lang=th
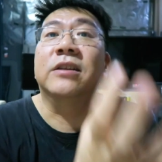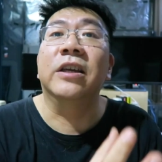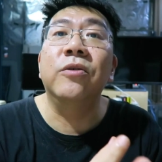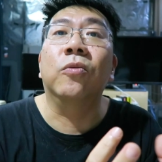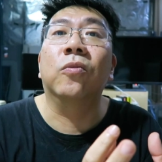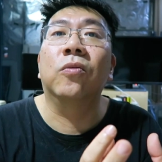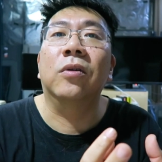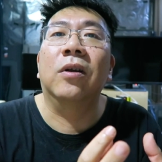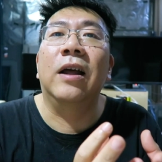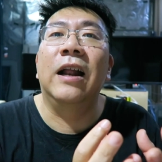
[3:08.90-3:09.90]
เหลืออยู่
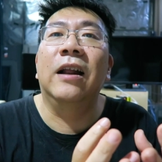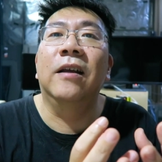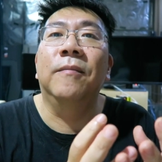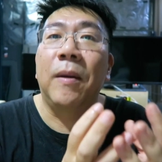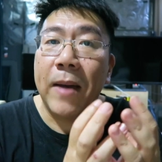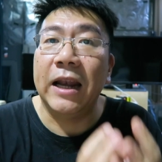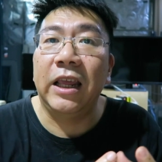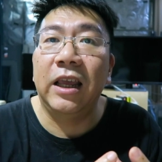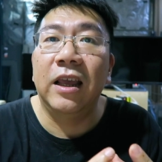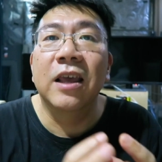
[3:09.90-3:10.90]
ประมาณนี้